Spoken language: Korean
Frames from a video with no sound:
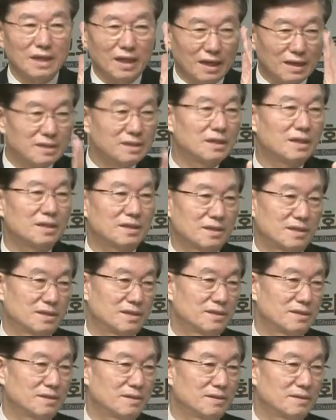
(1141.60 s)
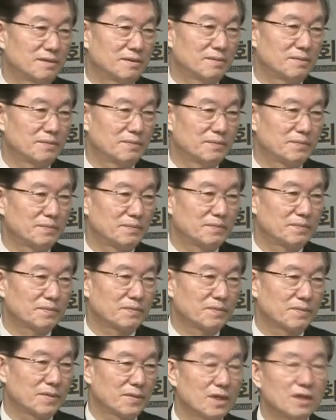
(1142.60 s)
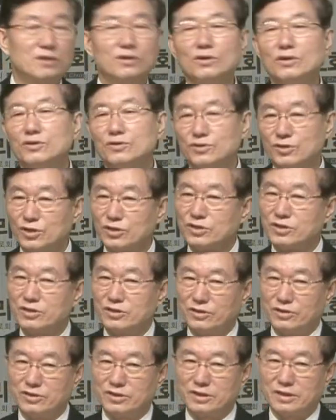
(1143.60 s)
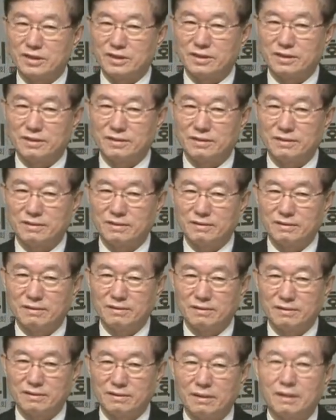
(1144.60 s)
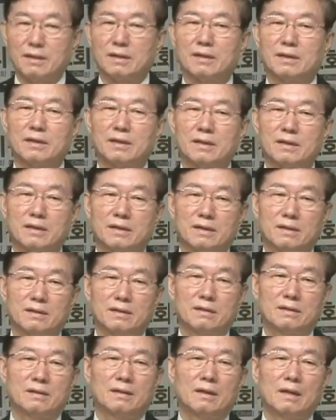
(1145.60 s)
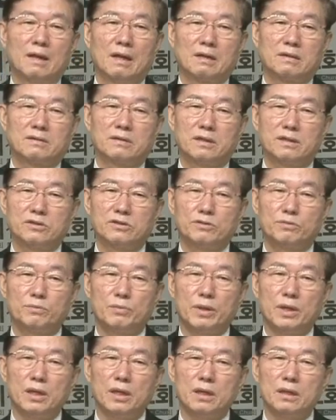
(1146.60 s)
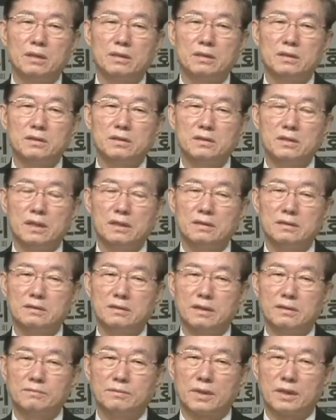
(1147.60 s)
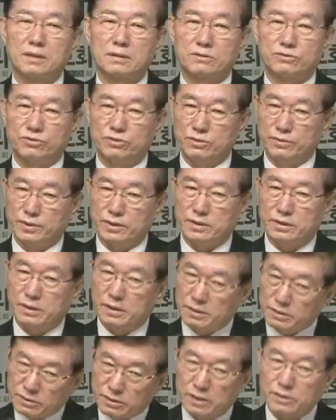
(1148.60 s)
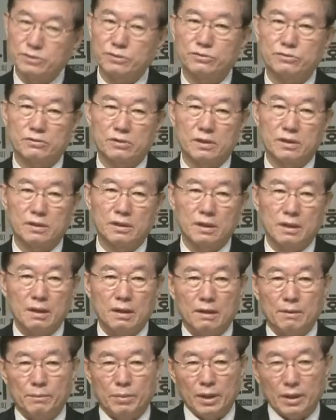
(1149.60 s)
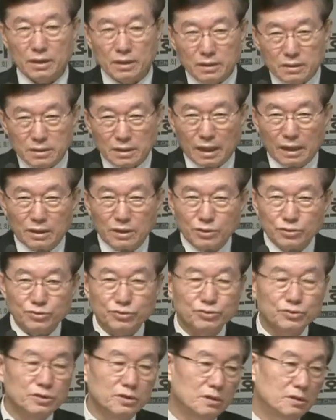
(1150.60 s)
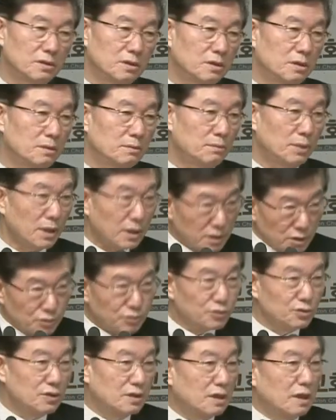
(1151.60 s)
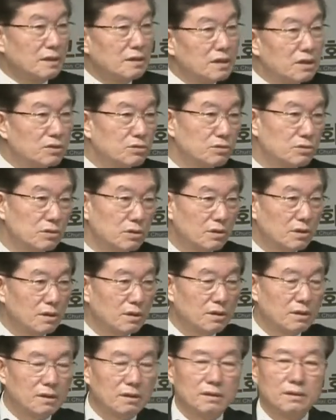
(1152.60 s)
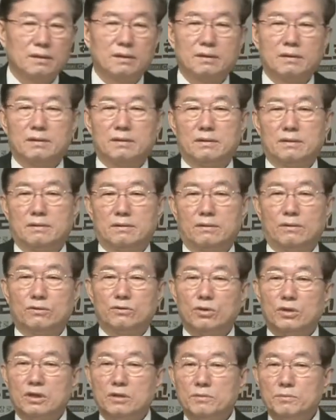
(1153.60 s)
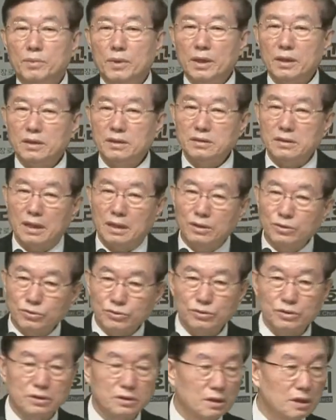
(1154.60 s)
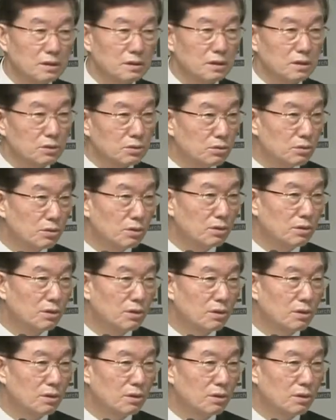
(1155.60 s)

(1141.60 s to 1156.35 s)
아니하리라. 그걸 느껴지는 거예요, 이제는. 아. 그래서 빼앗기지 않는다는 말을 주님 그래서 하셨구나. 뺏기지 않을 수도 뺏길 수도 있다는 얘기고 어떻게 되면 뺏기지 않을 수도 있다는 얘기고